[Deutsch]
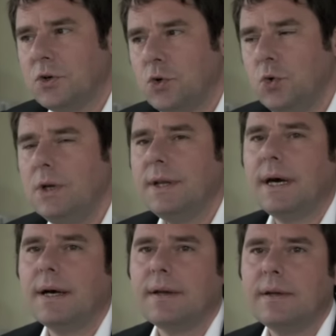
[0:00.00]
kühlen
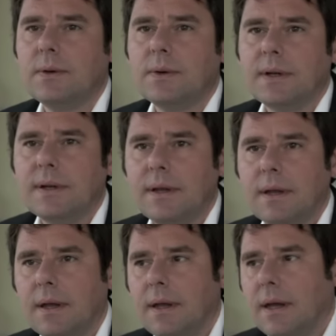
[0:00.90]
Aggression ist,
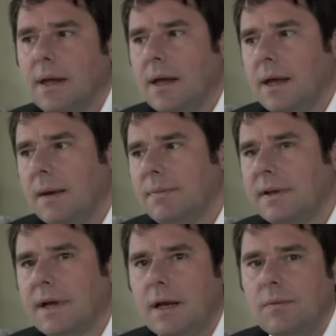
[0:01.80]
gibt
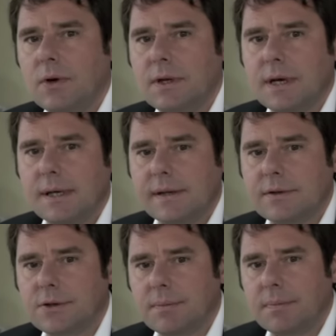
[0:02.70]
es keine Möglichkeit, ihn zu
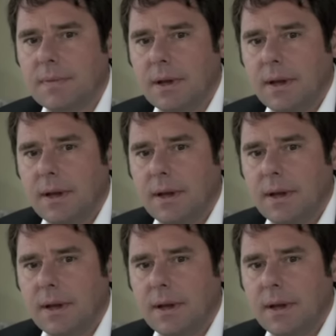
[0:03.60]
stoppen.